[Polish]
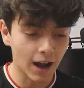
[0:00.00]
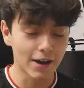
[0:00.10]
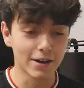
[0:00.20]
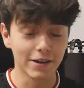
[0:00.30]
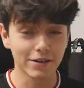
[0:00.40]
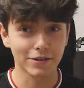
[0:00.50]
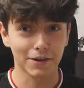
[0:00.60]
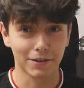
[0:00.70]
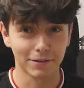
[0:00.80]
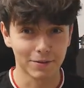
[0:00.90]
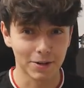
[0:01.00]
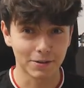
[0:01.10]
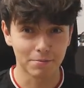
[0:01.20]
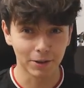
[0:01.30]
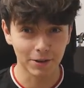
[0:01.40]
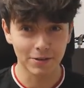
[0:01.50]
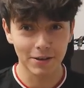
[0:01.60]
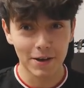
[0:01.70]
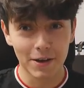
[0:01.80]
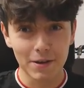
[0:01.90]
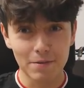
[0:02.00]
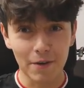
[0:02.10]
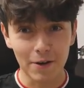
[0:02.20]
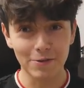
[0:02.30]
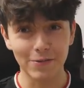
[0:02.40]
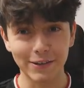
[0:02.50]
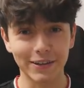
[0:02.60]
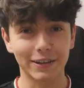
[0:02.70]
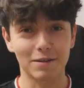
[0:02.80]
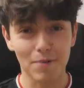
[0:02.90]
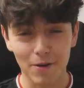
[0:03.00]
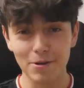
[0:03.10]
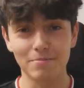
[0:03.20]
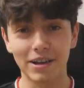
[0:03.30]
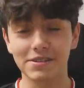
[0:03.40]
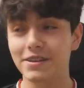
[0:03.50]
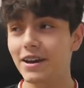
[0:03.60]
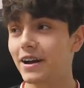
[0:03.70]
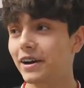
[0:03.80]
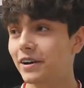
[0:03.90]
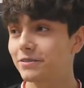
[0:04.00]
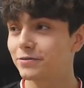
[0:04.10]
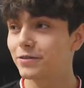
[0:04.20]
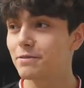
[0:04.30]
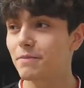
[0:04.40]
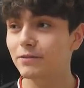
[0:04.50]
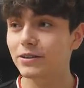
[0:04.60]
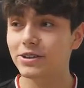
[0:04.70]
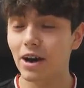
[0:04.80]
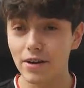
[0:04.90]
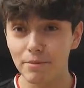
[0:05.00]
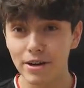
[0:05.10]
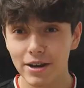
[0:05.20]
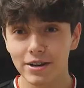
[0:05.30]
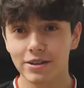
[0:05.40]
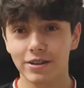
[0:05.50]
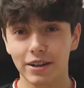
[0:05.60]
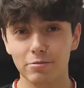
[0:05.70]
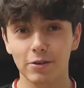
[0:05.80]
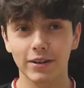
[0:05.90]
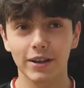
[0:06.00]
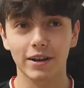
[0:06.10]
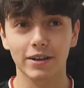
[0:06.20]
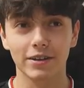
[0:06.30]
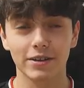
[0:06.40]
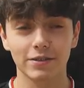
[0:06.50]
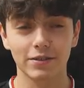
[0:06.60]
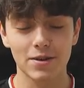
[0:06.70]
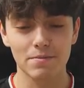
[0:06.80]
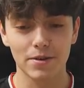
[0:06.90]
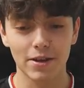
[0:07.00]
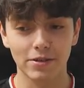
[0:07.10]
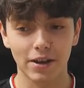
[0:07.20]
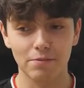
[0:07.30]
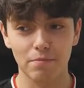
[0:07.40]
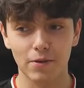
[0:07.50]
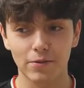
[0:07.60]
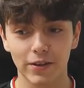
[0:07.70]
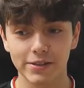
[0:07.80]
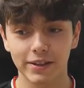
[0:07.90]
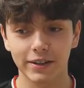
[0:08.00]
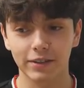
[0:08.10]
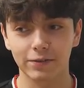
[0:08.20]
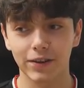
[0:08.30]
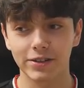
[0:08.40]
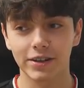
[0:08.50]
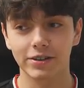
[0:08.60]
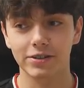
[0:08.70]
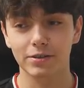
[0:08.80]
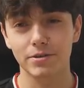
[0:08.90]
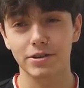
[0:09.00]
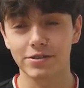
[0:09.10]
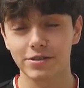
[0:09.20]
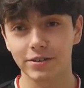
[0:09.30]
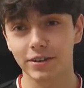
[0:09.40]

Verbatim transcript: Ale jeszcze jedno ważne, bo to jest y, pokój faceta, pokój męski, a ja w filmach widziałem, że na przykład jak y, jest jakiś pokój faceta, to faceci sobie często